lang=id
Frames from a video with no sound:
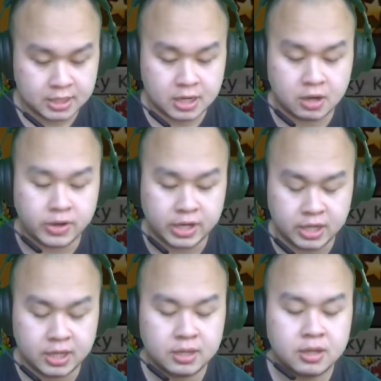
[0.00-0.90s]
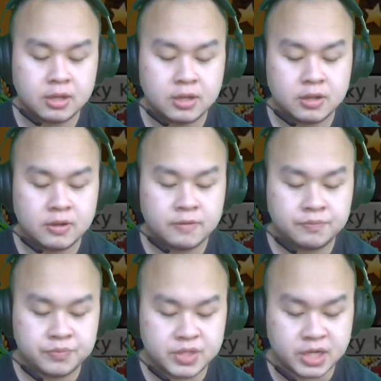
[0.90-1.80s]
Kalau ini,
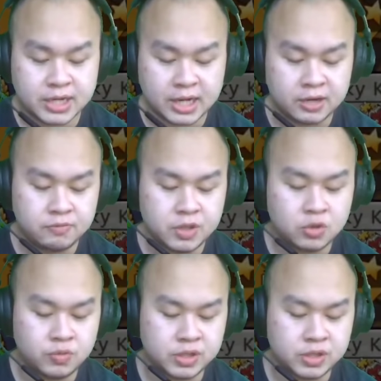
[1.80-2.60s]
jadi kalian win to win